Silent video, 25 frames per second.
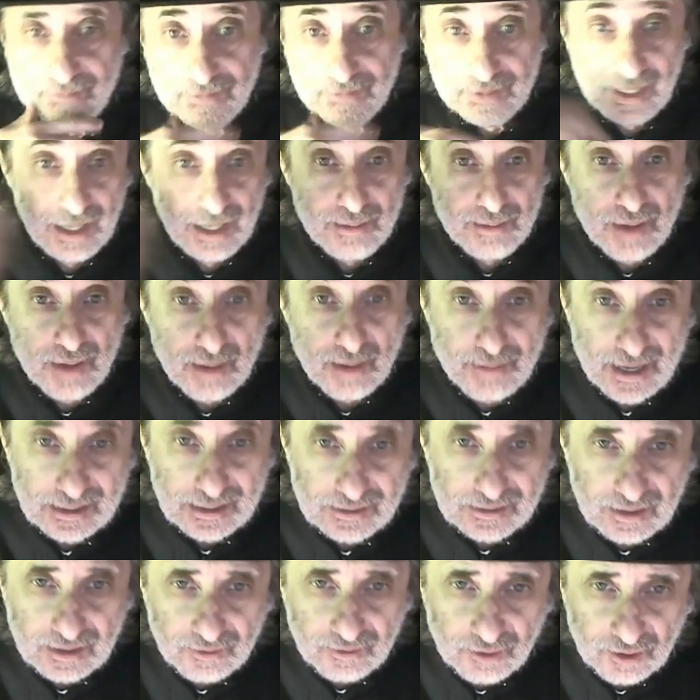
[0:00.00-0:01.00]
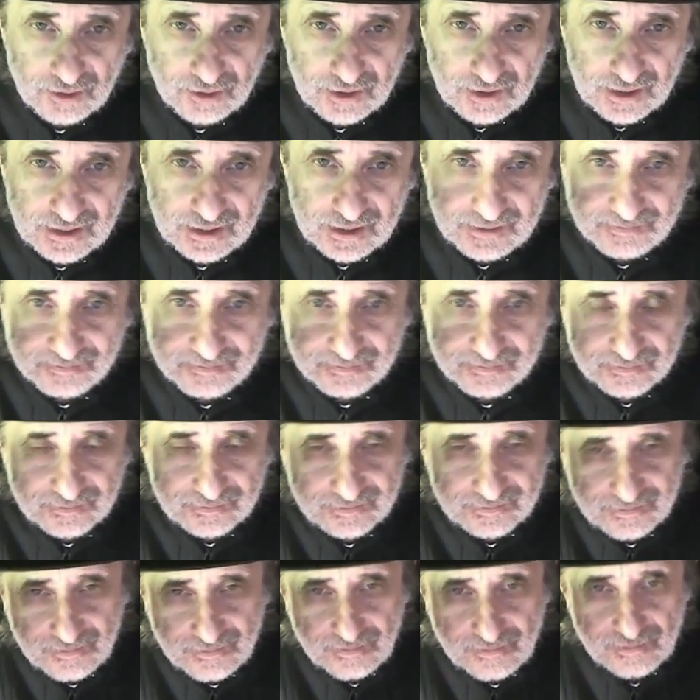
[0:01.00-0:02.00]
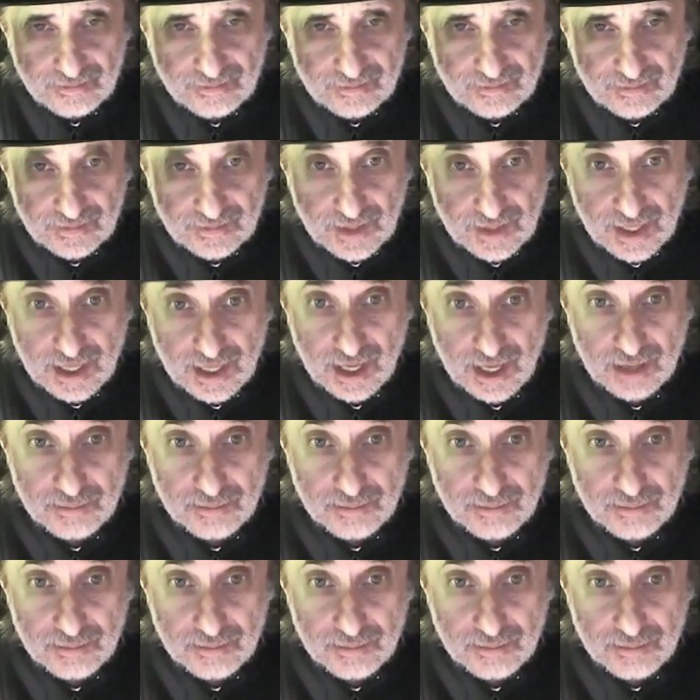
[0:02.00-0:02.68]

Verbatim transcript: della mia parte folle che è